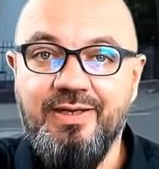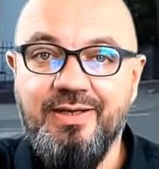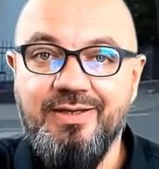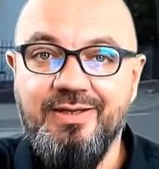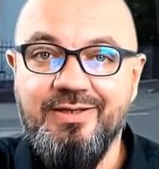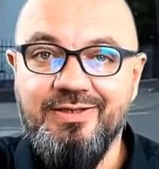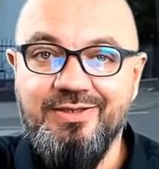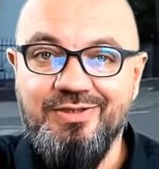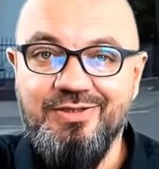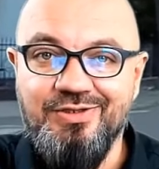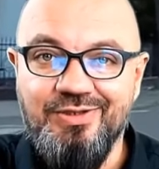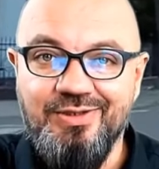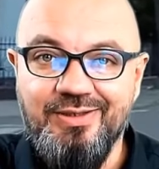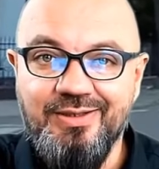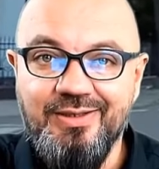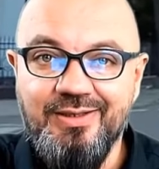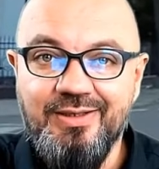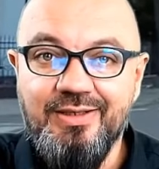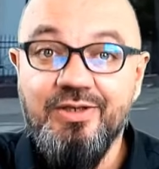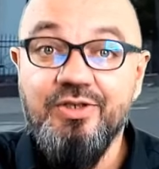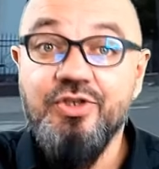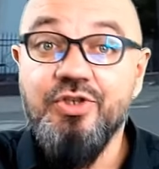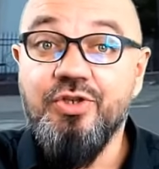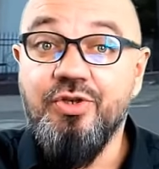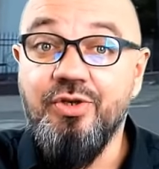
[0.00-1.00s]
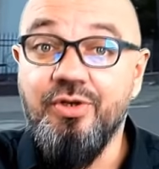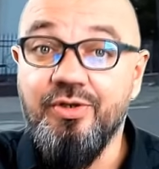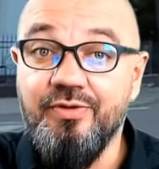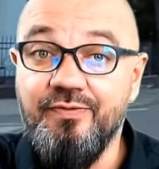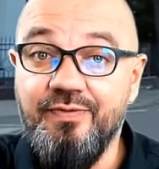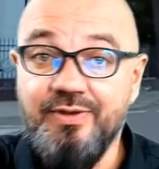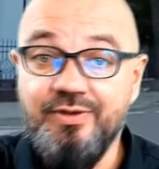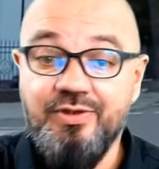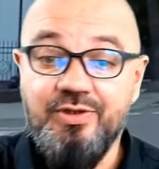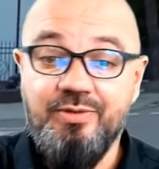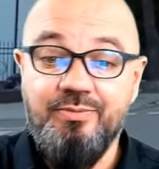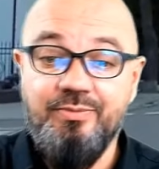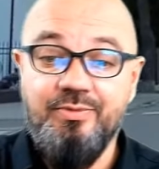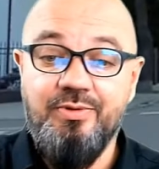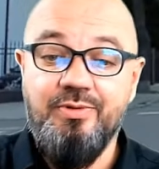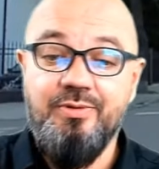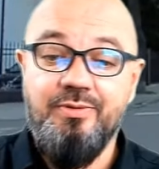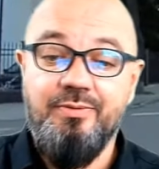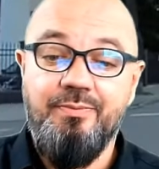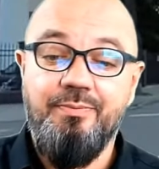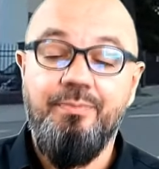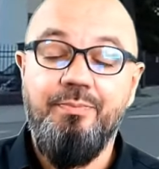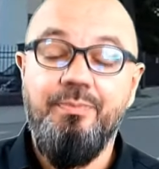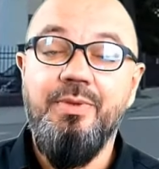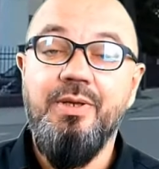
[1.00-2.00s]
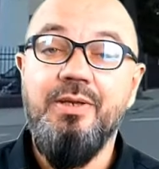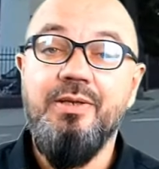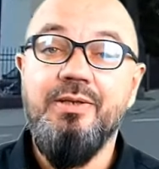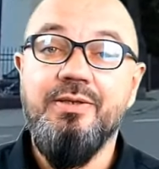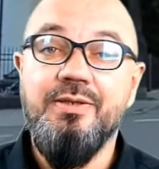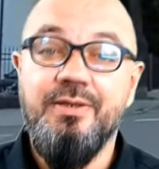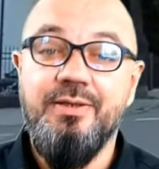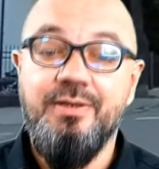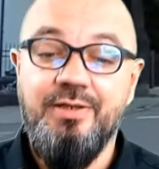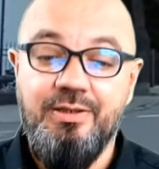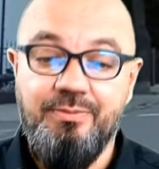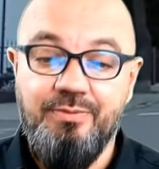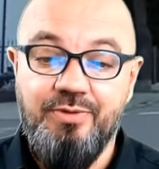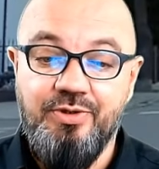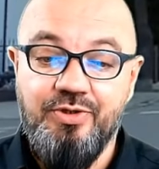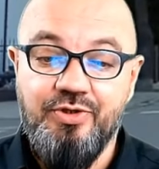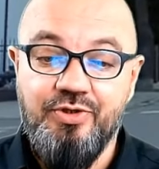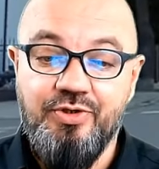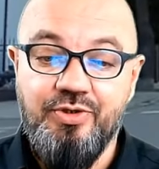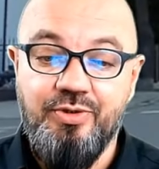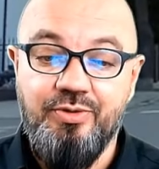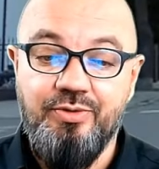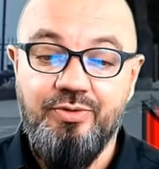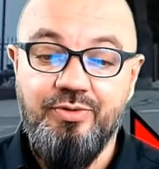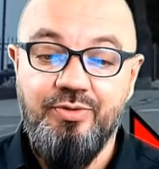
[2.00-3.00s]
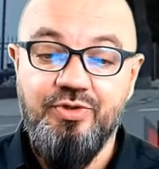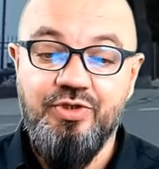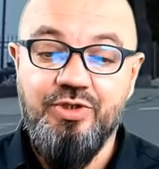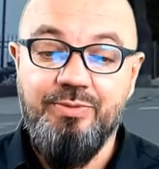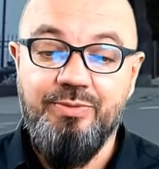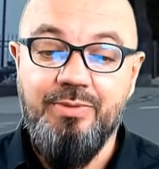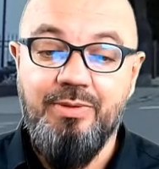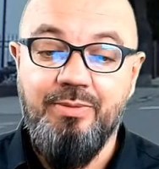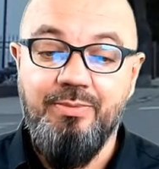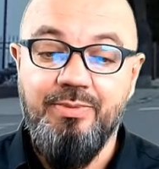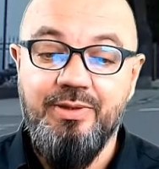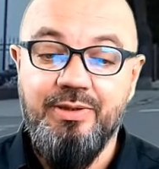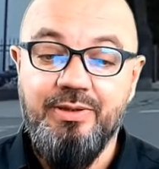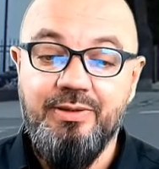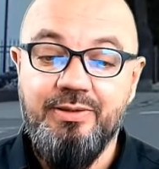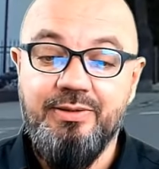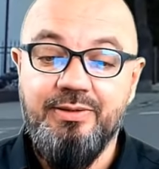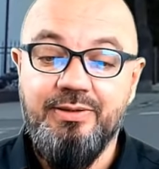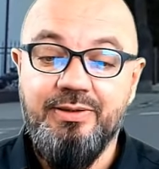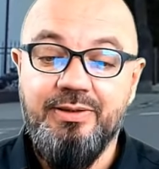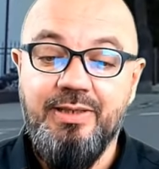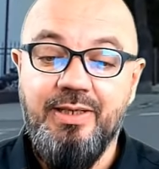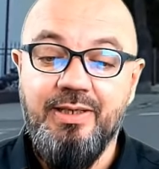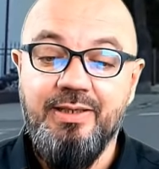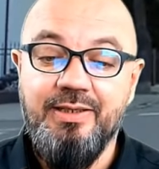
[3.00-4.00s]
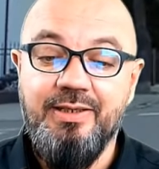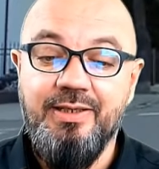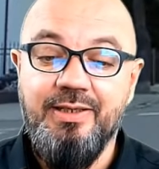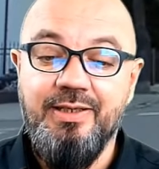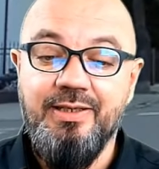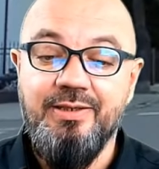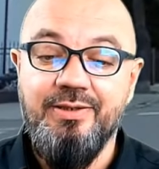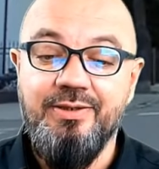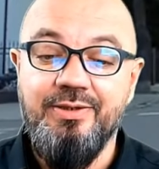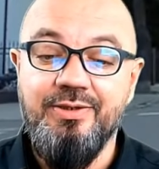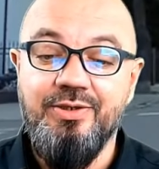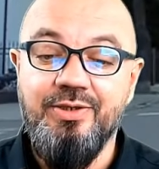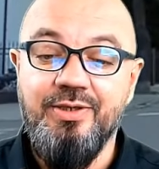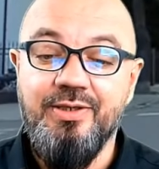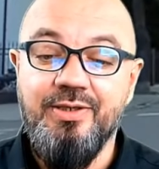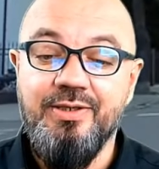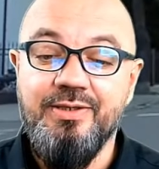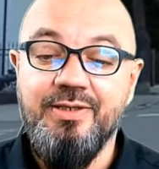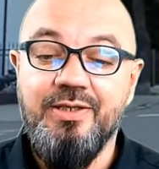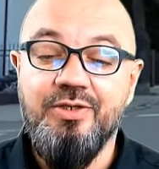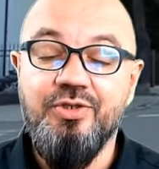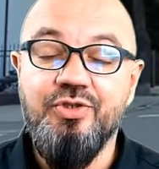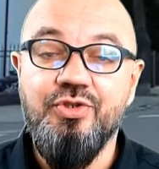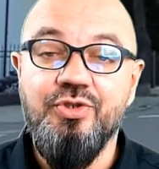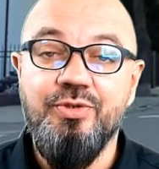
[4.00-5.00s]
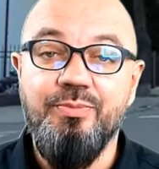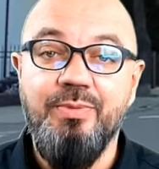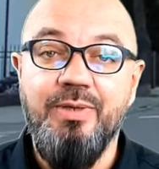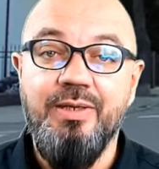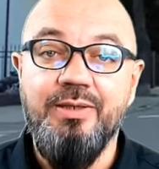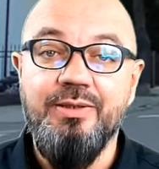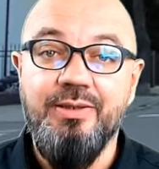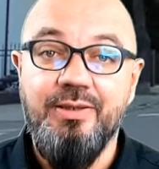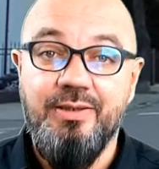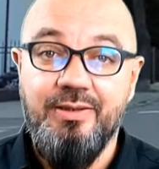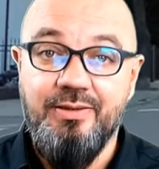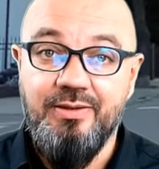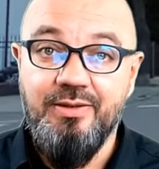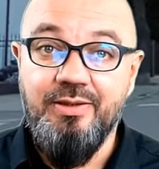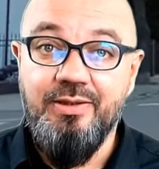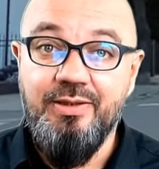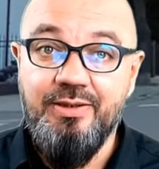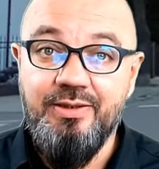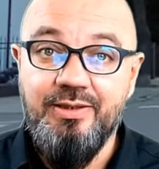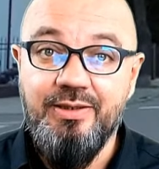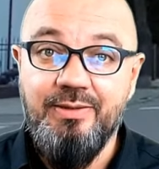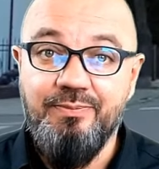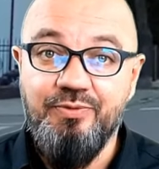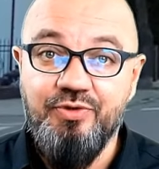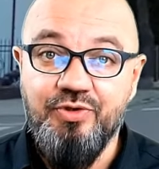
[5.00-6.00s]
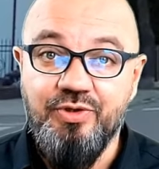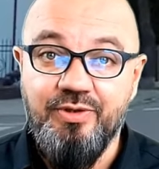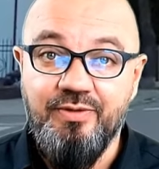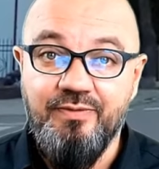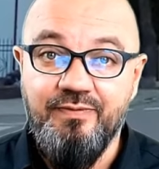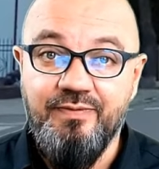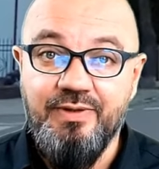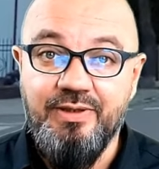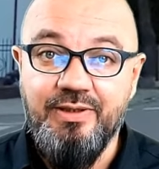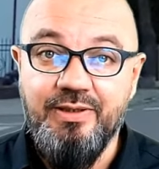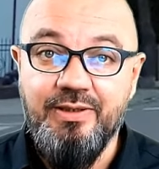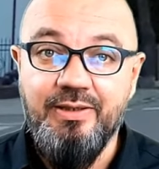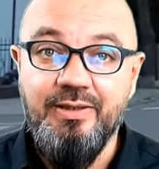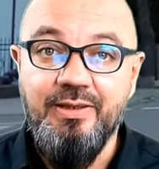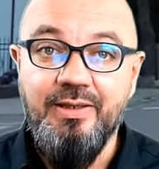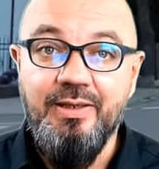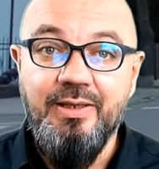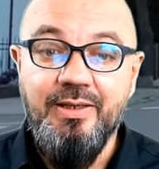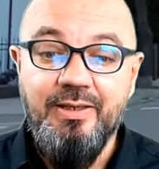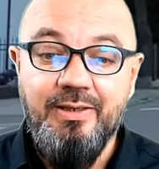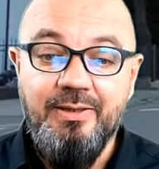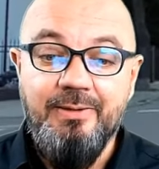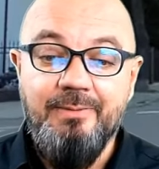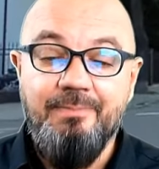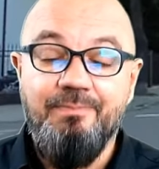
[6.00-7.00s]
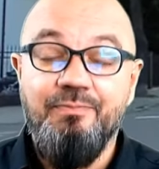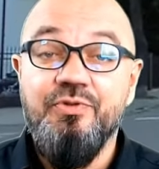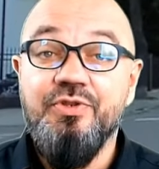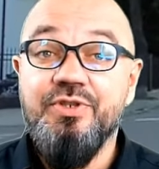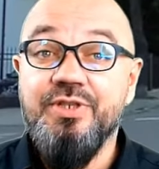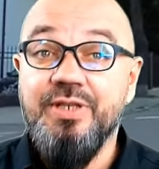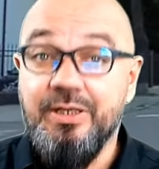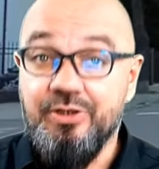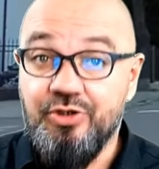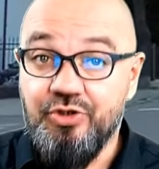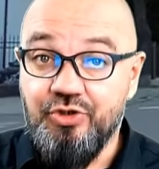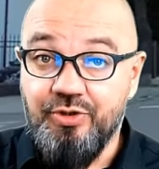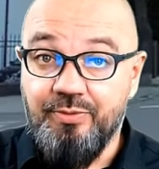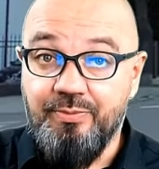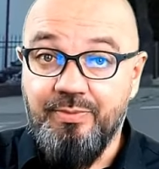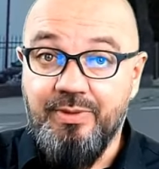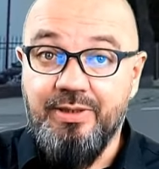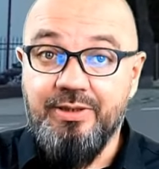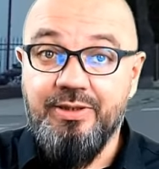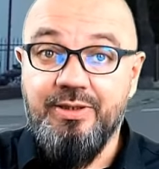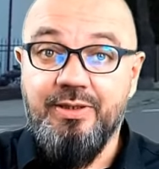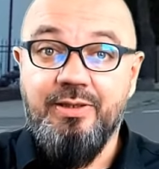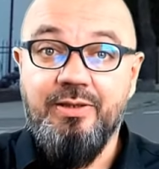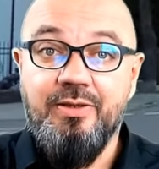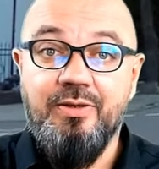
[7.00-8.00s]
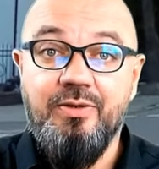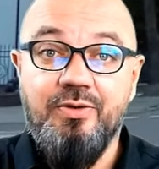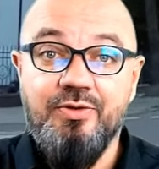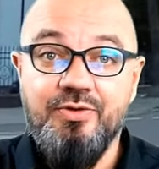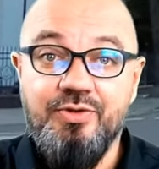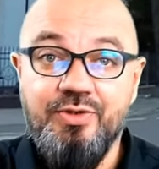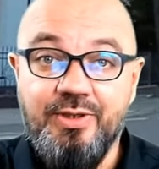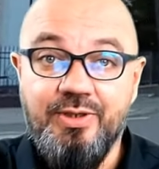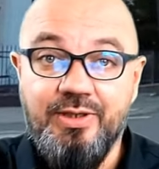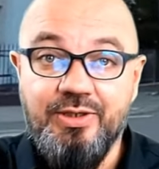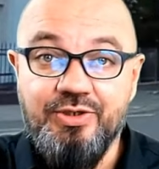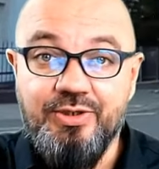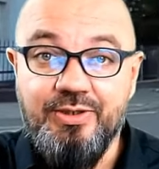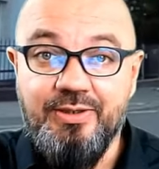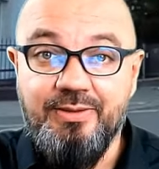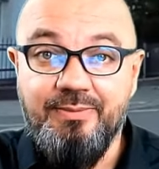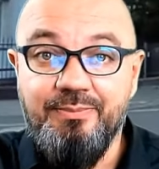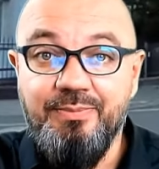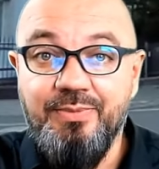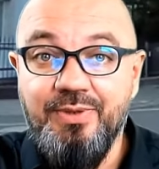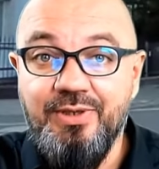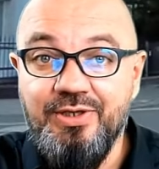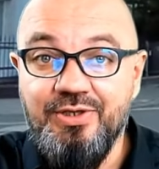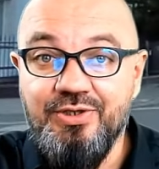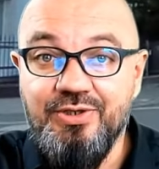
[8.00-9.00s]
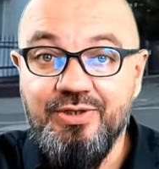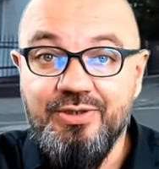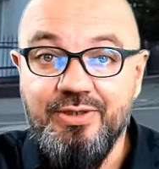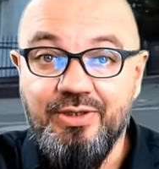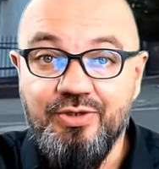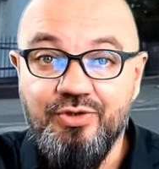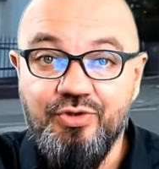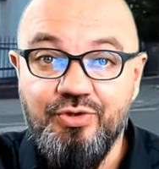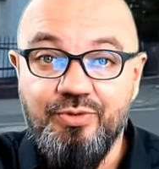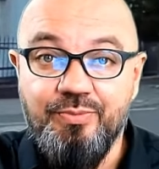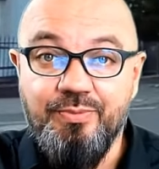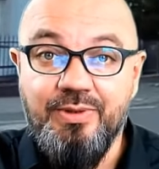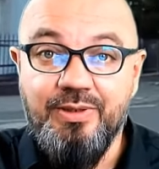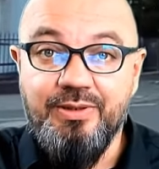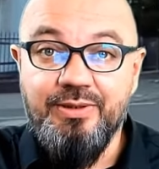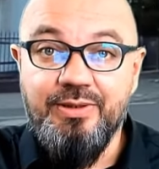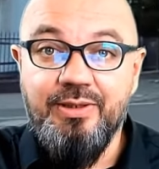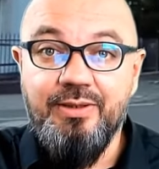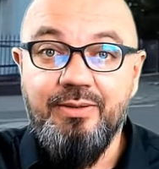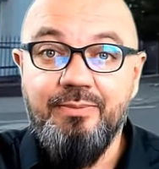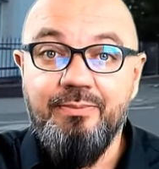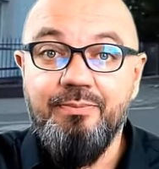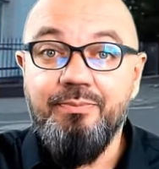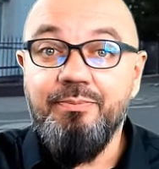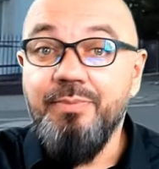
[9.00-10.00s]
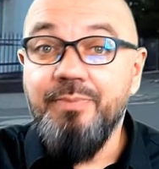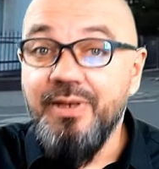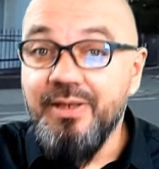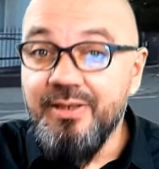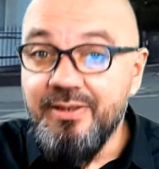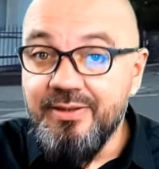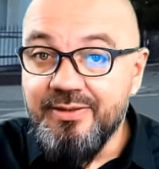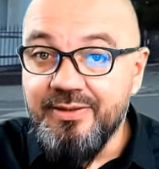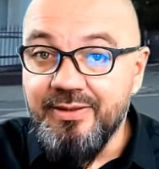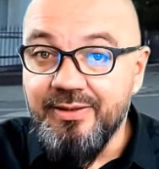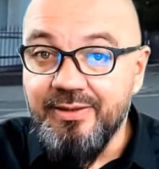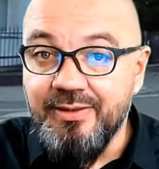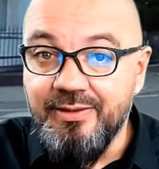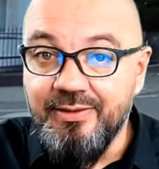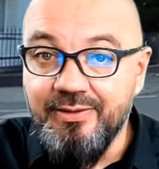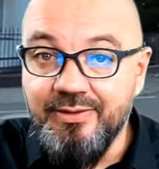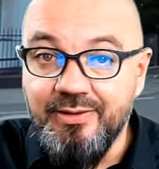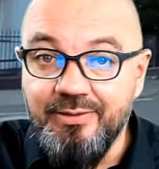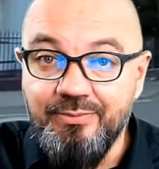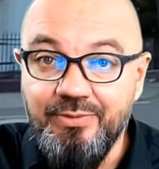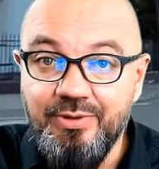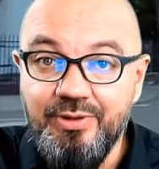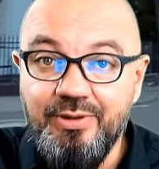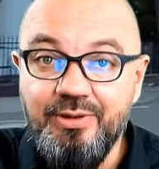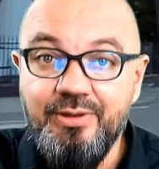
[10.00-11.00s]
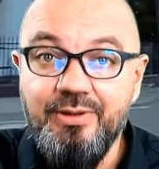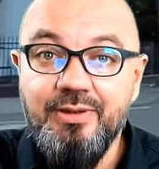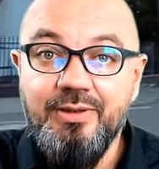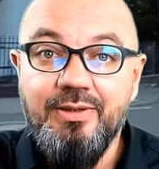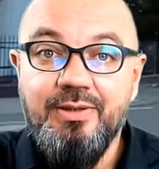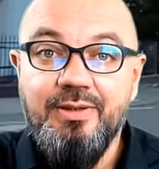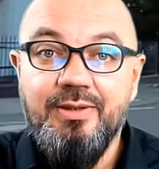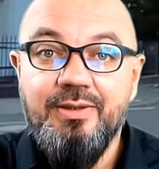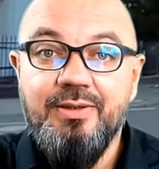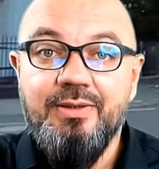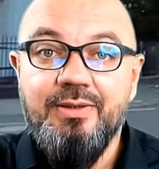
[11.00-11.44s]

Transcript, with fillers: w akcji. Skąd wiadomo? Między innymi stąd, że mamy takie linie zatrzymania. Linia przerywana zatrzymania oznacza miejsce zatrzymania między innymi